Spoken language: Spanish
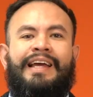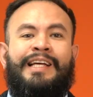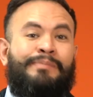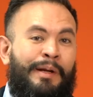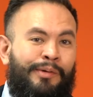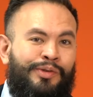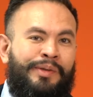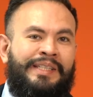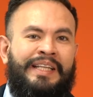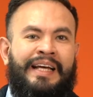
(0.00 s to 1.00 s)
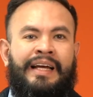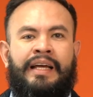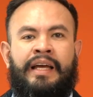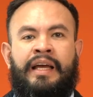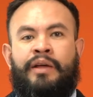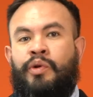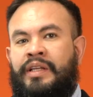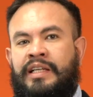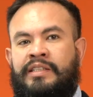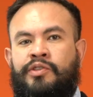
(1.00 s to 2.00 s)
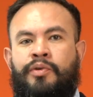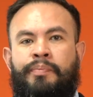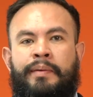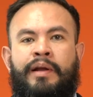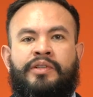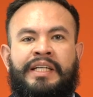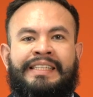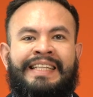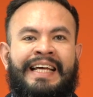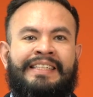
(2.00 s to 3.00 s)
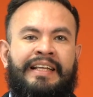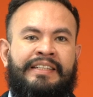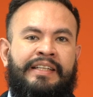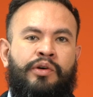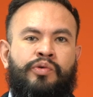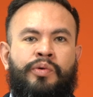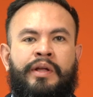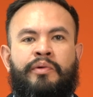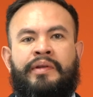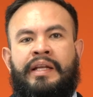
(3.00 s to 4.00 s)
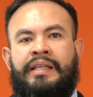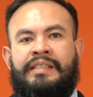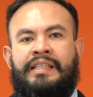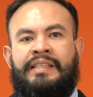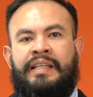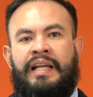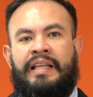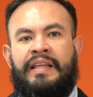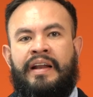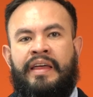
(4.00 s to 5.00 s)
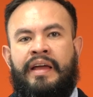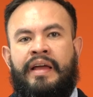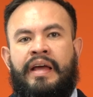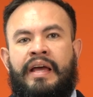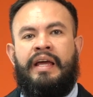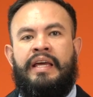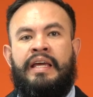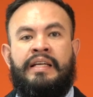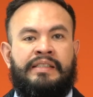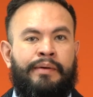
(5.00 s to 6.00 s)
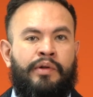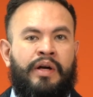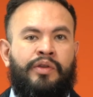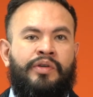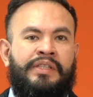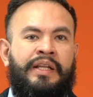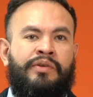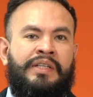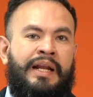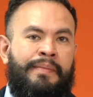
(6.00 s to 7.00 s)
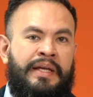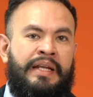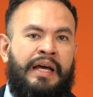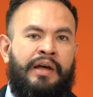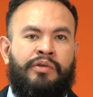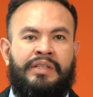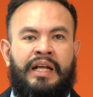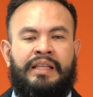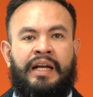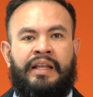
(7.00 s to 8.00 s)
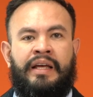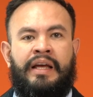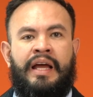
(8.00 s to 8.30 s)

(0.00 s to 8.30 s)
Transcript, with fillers: Esperamos su visita eh, durante la exhibición previa los días 10 a 17 de octubre de 9.30 a 6.30 de la tarde y sábado 14 de 11 de la mañana a 2 de la tarde.